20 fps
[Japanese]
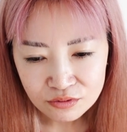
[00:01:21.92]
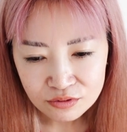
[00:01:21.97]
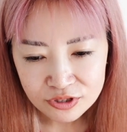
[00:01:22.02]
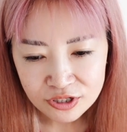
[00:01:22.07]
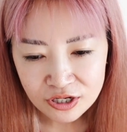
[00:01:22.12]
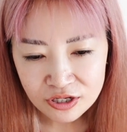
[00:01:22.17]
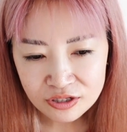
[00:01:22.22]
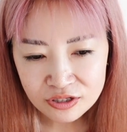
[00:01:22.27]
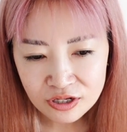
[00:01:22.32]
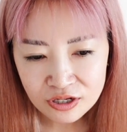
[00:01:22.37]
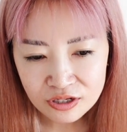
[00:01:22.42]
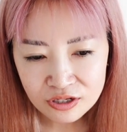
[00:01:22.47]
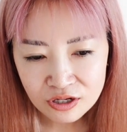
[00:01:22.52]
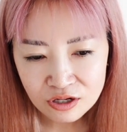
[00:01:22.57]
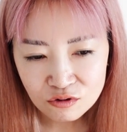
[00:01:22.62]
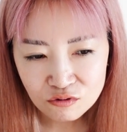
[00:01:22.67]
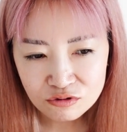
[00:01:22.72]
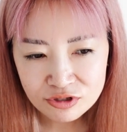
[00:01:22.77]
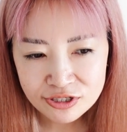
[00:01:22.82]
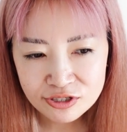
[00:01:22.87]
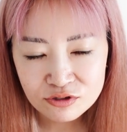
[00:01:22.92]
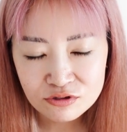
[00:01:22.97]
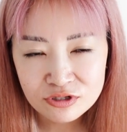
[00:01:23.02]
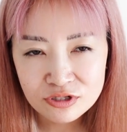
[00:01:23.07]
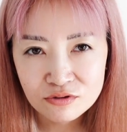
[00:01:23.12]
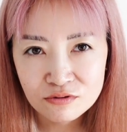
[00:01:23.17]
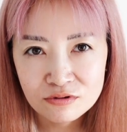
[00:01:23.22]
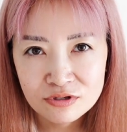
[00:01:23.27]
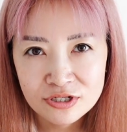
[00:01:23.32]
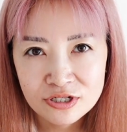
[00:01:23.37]
全然ね、後々
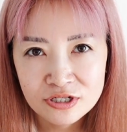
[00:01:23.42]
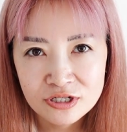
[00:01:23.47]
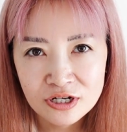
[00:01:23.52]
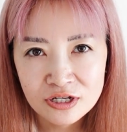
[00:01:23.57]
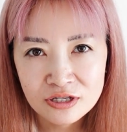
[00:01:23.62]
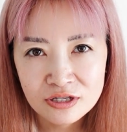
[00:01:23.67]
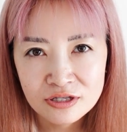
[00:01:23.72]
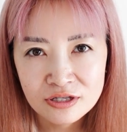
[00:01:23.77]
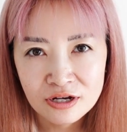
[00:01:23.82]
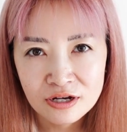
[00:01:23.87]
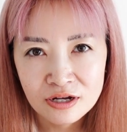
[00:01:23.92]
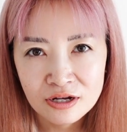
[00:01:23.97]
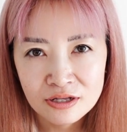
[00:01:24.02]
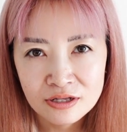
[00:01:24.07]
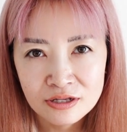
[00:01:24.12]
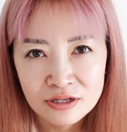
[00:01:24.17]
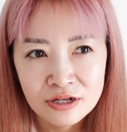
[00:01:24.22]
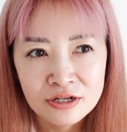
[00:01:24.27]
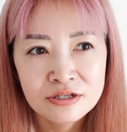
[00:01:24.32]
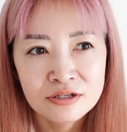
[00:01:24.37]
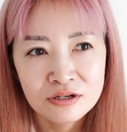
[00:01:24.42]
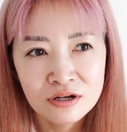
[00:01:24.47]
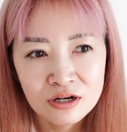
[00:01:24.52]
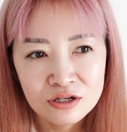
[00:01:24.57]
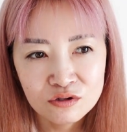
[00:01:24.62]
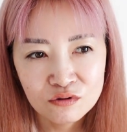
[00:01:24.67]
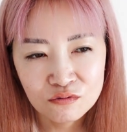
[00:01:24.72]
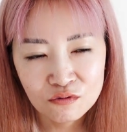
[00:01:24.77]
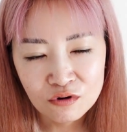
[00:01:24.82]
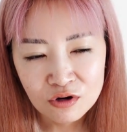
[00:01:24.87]
落ちちゃったんです
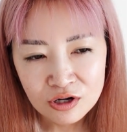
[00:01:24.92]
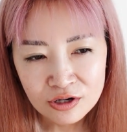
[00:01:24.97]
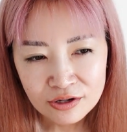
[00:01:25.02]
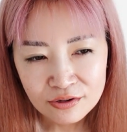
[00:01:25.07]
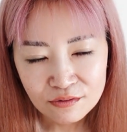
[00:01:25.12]
が、その